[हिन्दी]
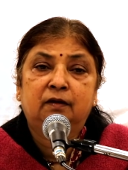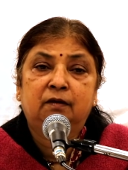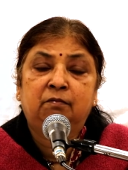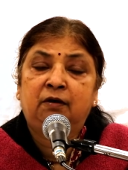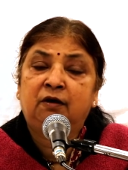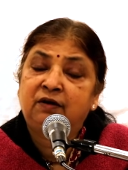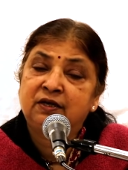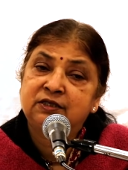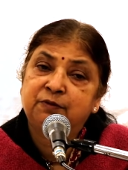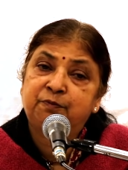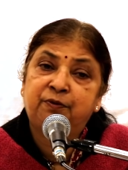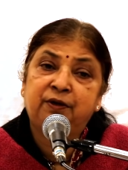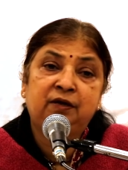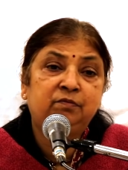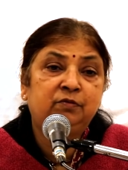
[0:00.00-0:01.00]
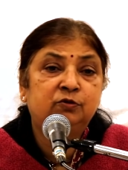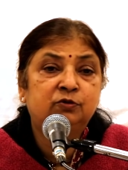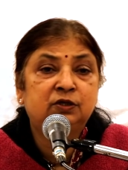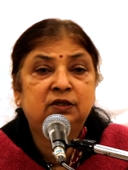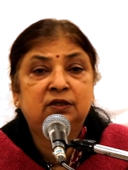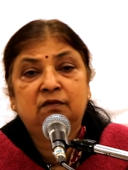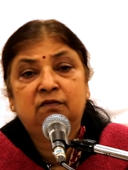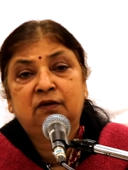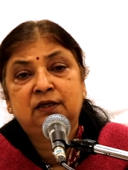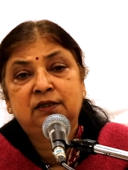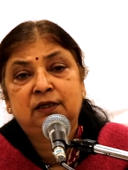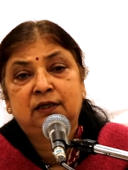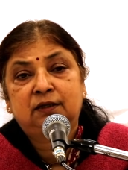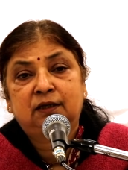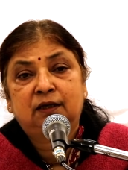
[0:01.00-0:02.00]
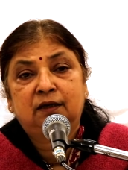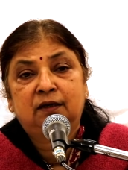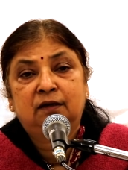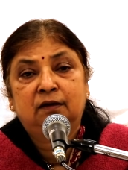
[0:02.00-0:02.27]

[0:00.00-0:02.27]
भगवान से प्रेम भी उसी तरफ ले जाता है